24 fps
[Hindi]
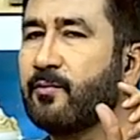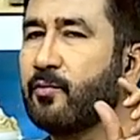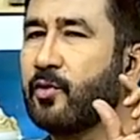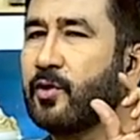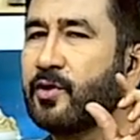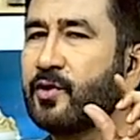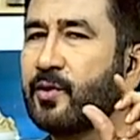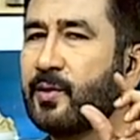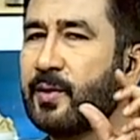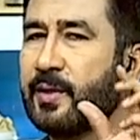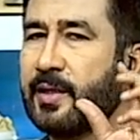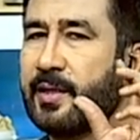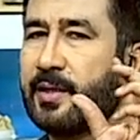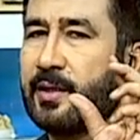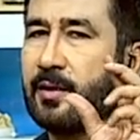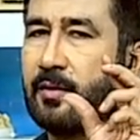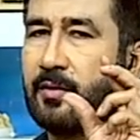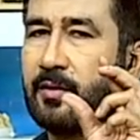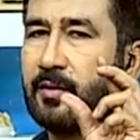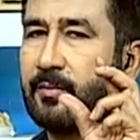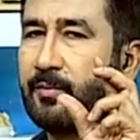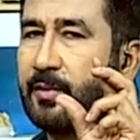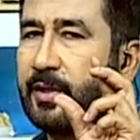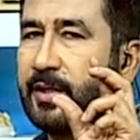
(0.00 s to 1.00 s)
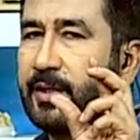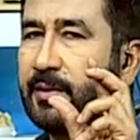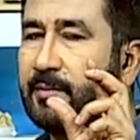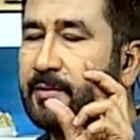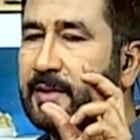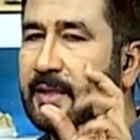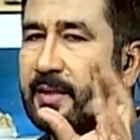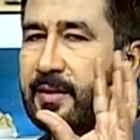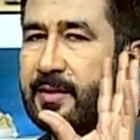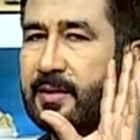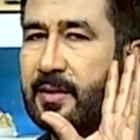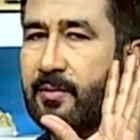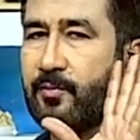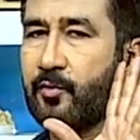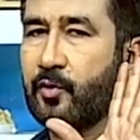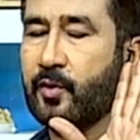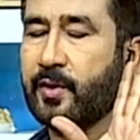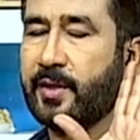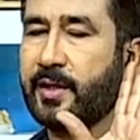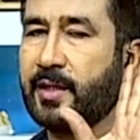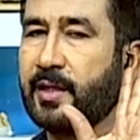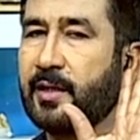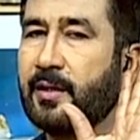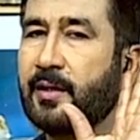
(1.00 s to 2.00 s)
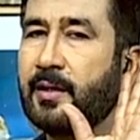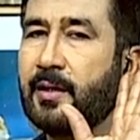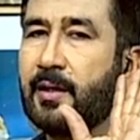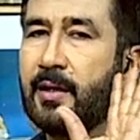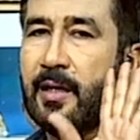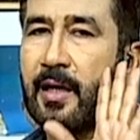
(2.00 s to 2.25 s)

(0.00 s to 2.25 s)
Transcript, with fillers: बहुत छोटी ना हो मीडियम साइज़ की बोटियाँ